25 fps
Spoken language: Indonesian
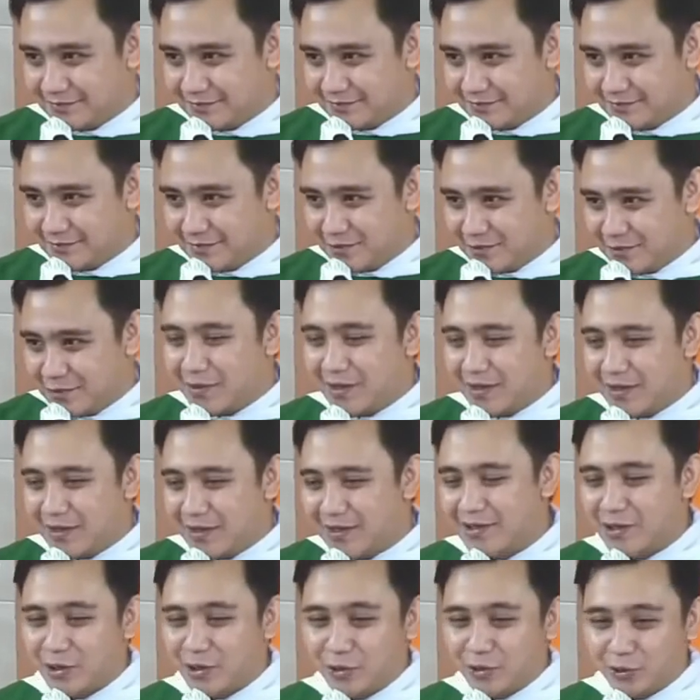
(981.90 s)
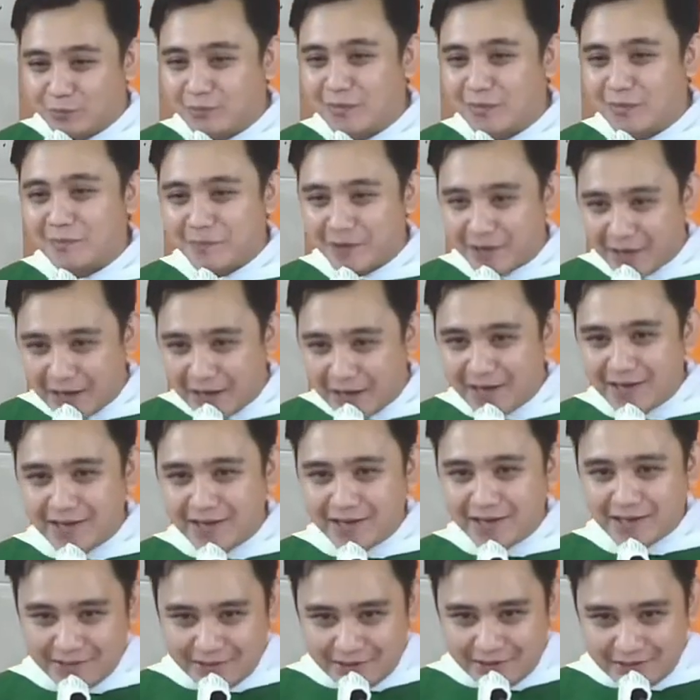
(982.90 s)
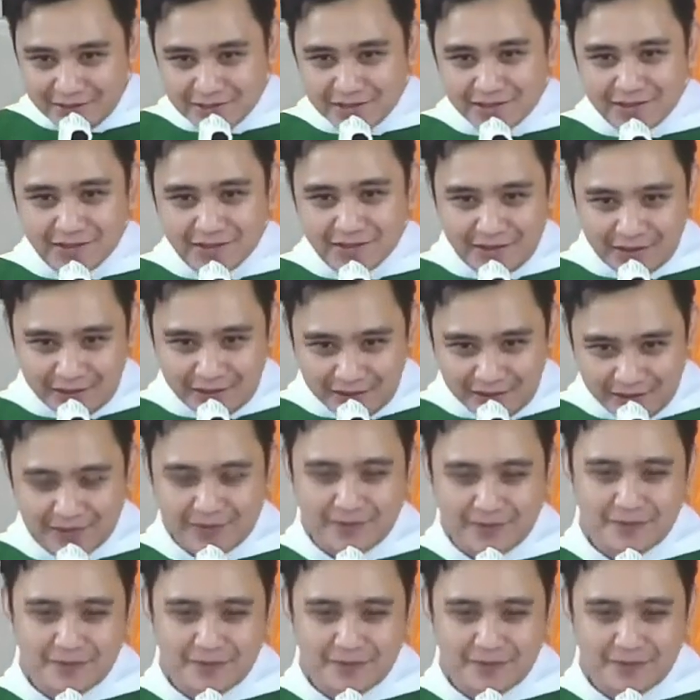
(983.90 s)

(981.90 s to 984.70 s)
jualan ya untuk memperkaya diri sendiri